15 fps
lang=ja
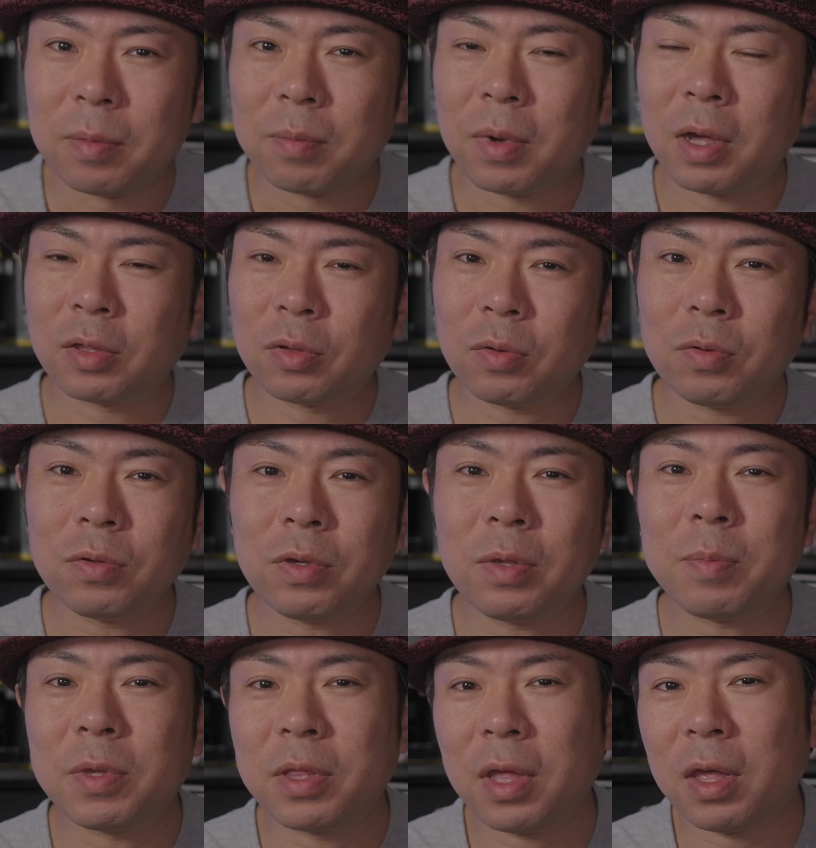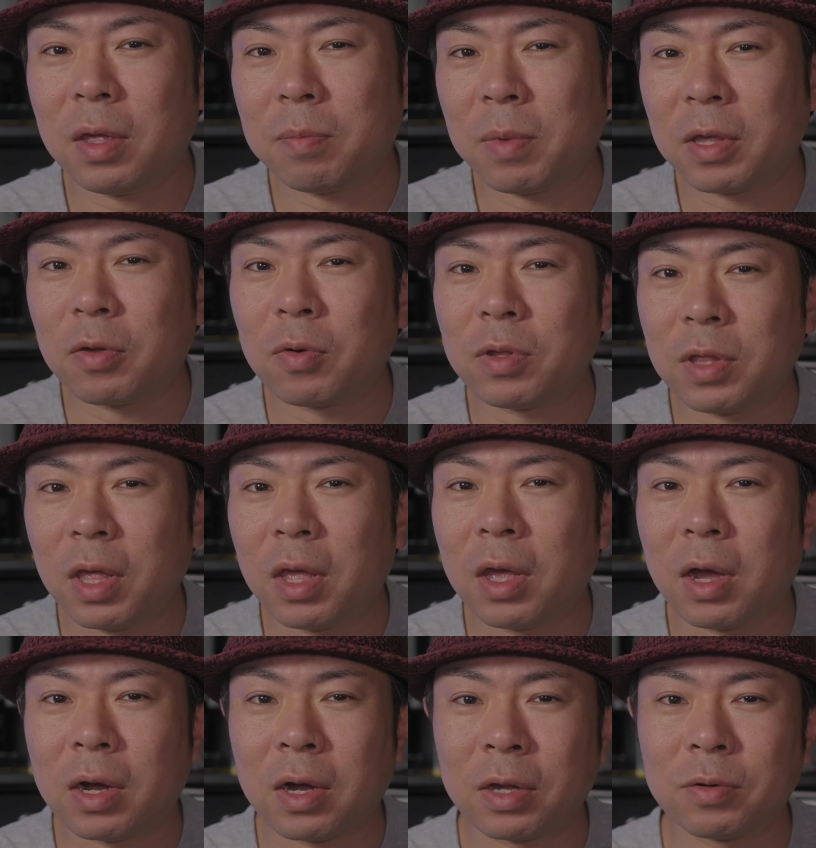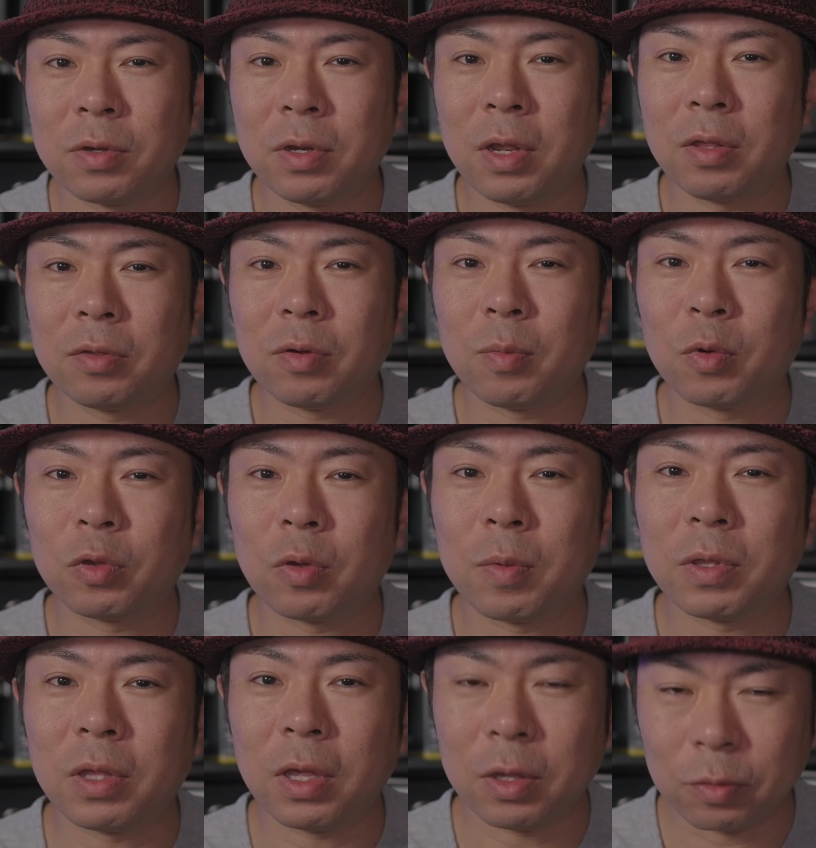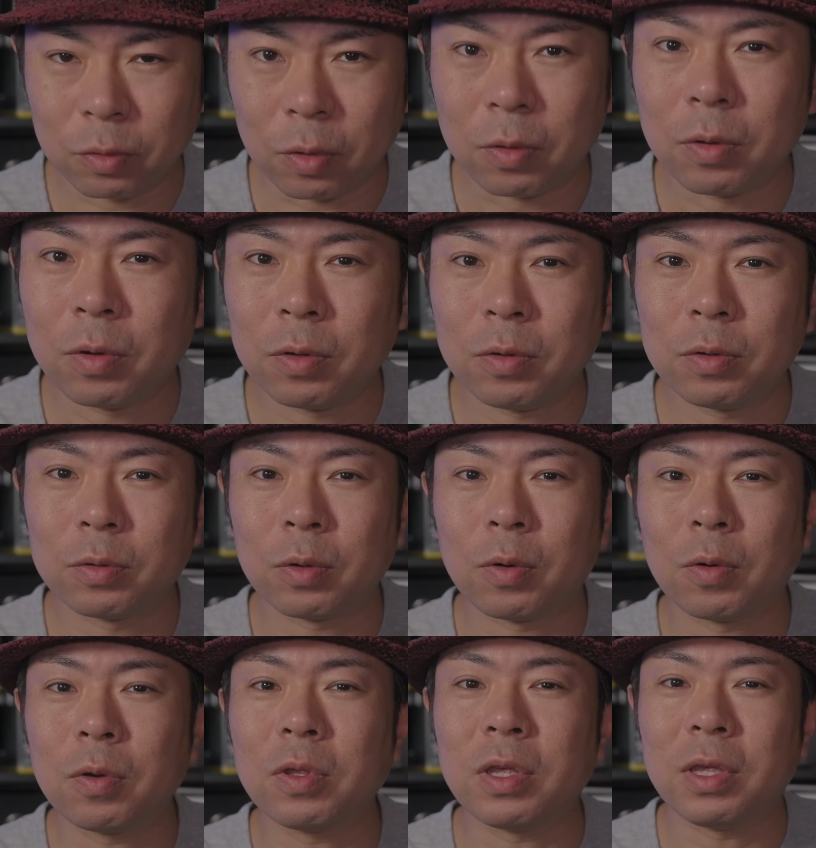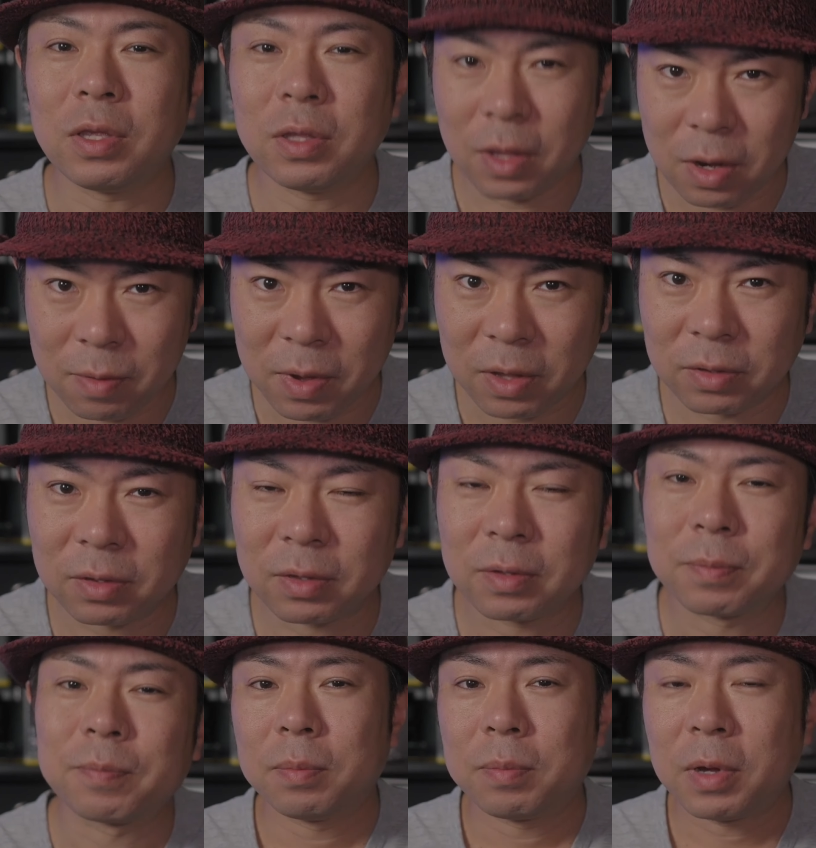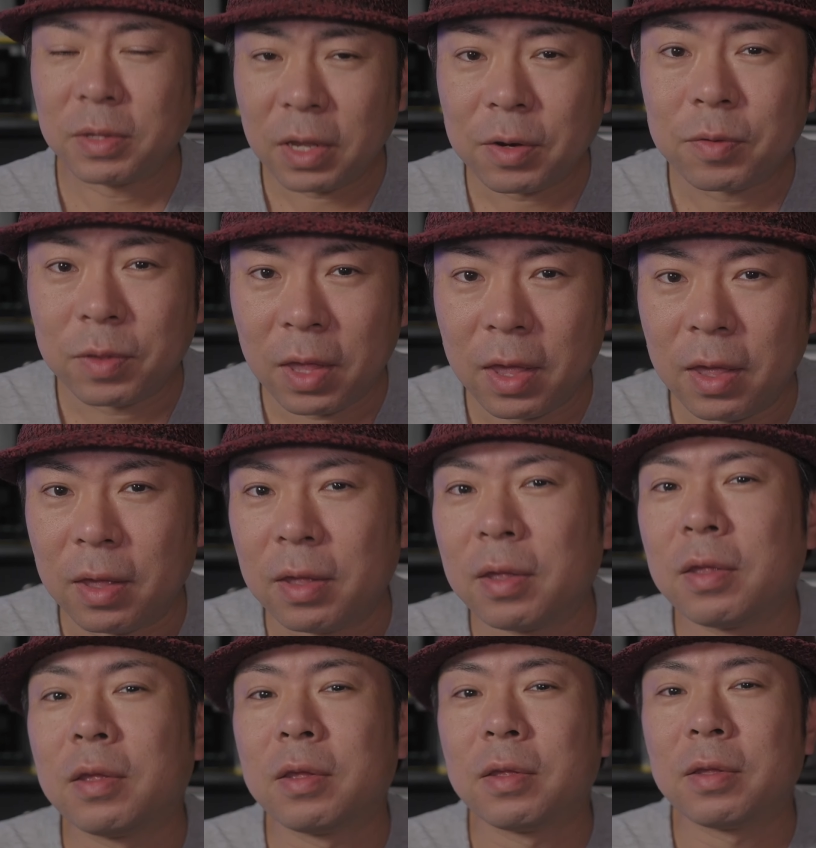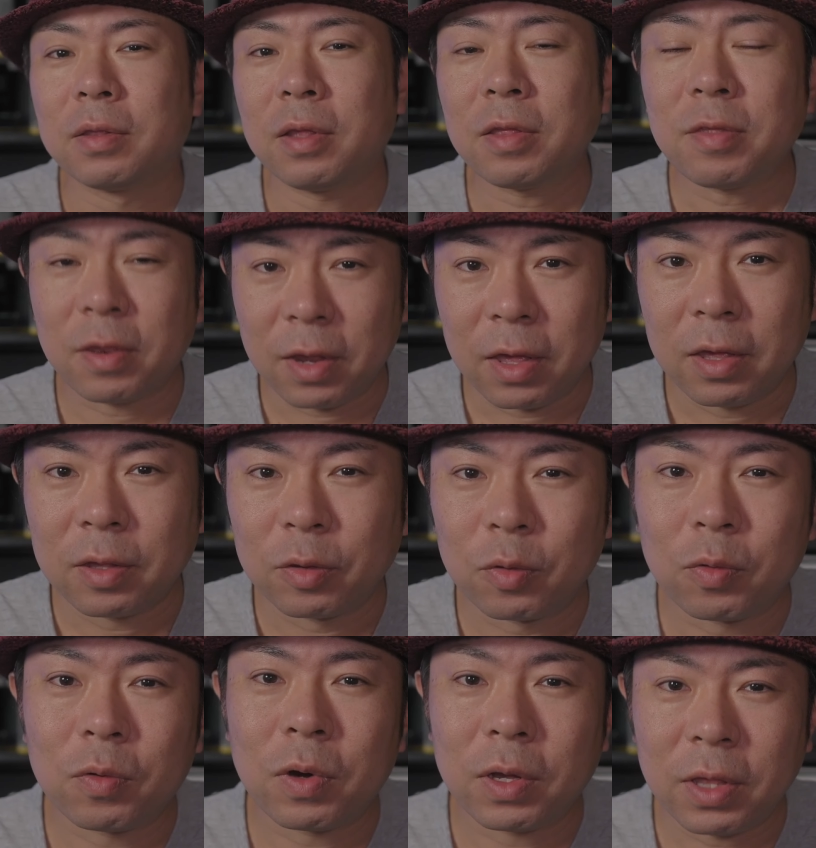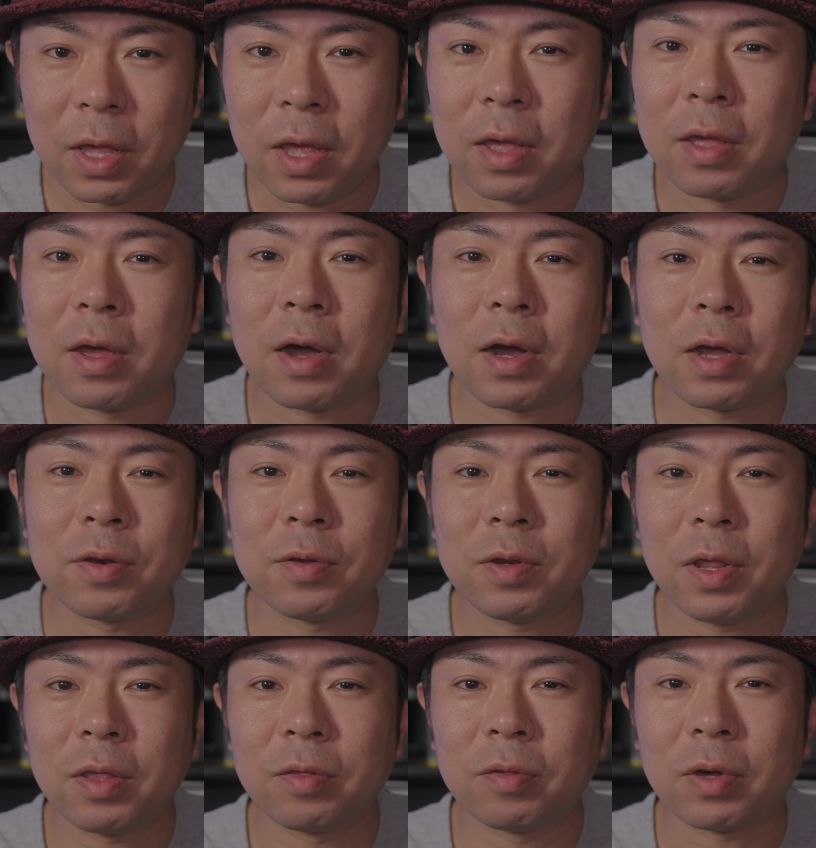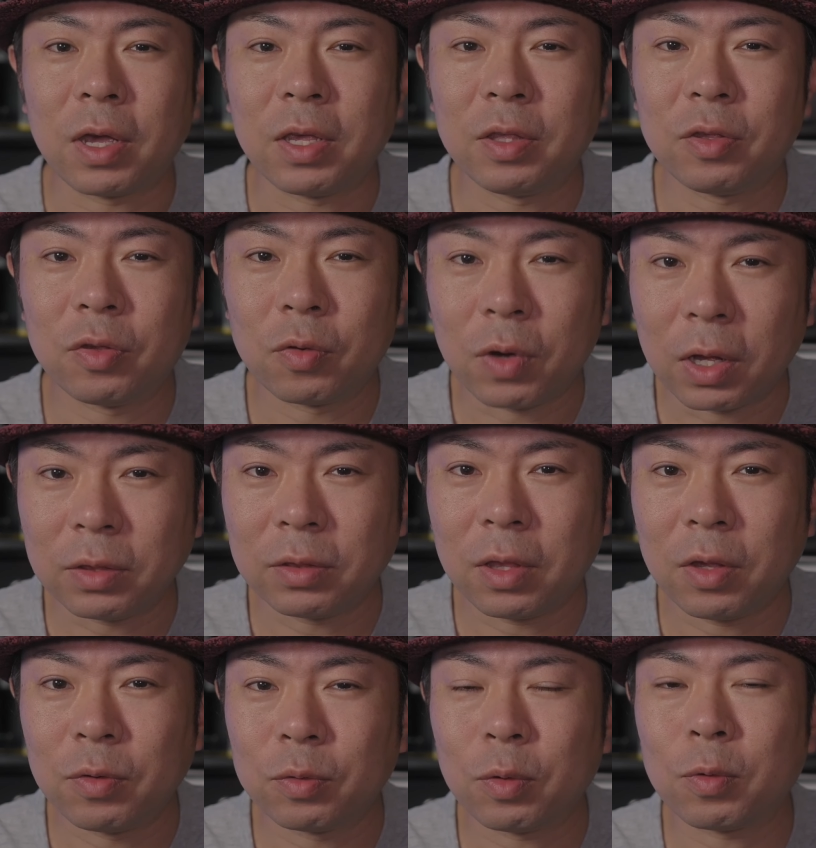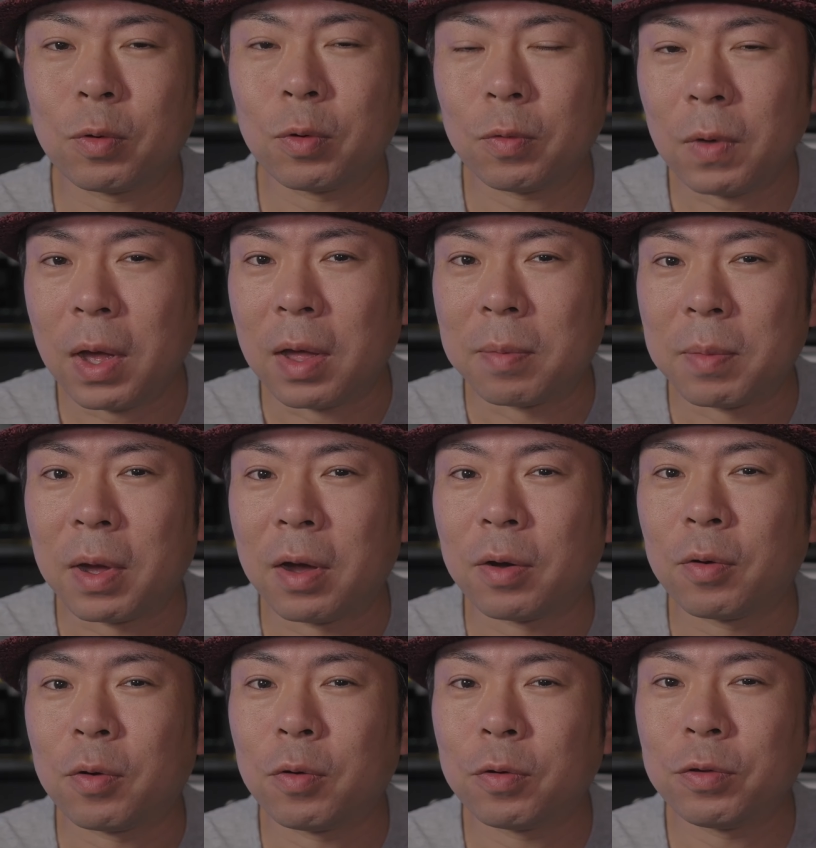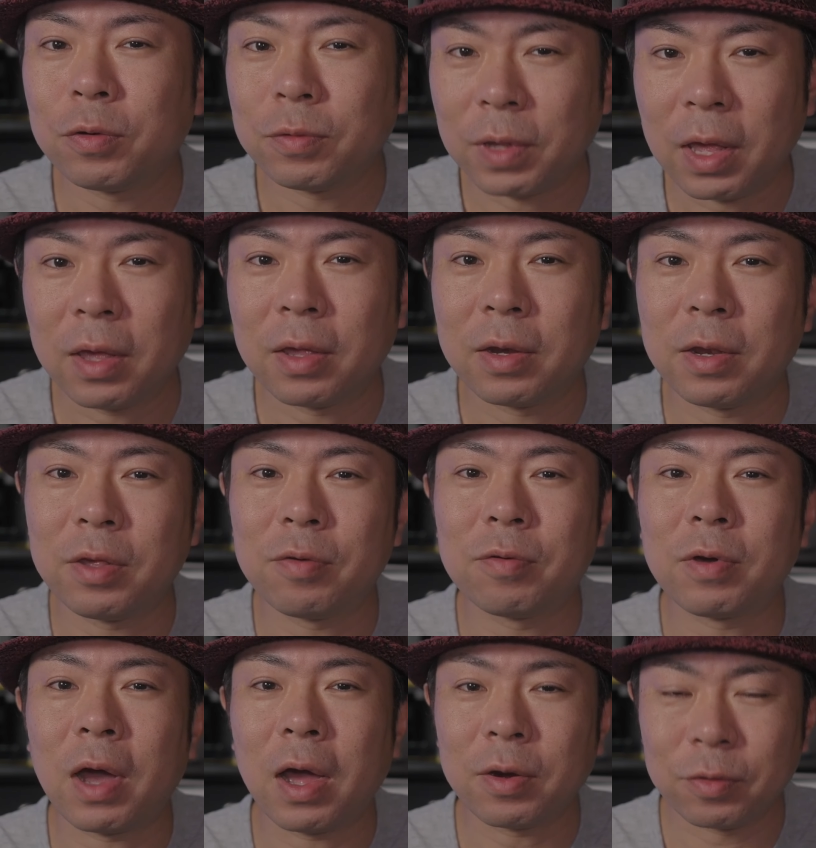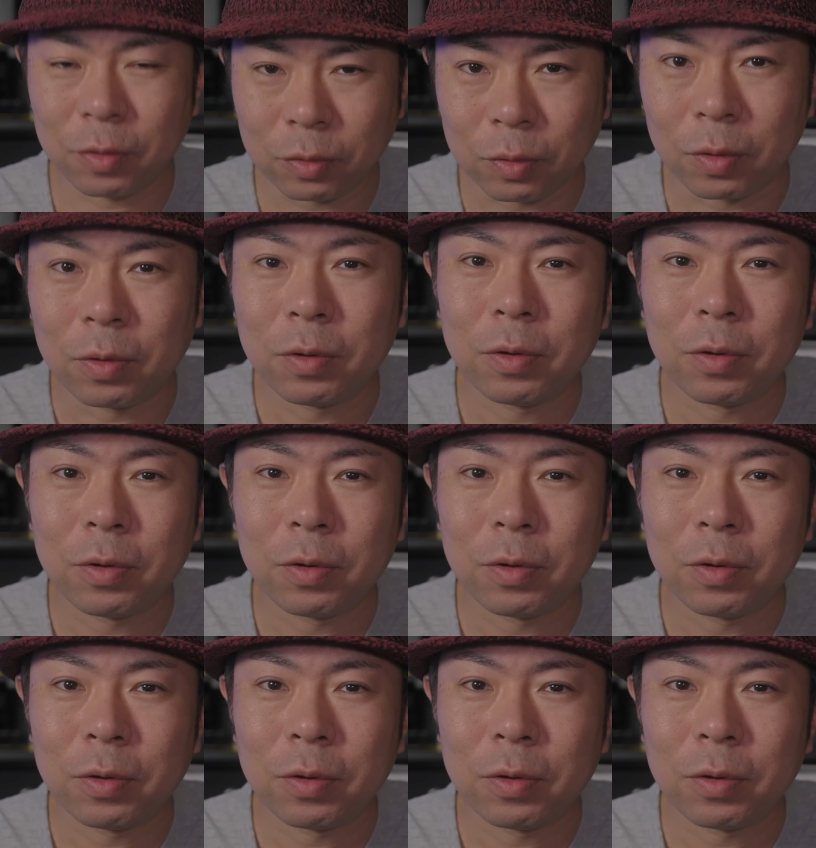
まあ、そういう意味で、まあ、よりね、明るいレンズを求めているというところになります。まあ、なので、なぜね、動画で明るいレンズが必要かっていうところは、まあ、こういうね、理由があるよと。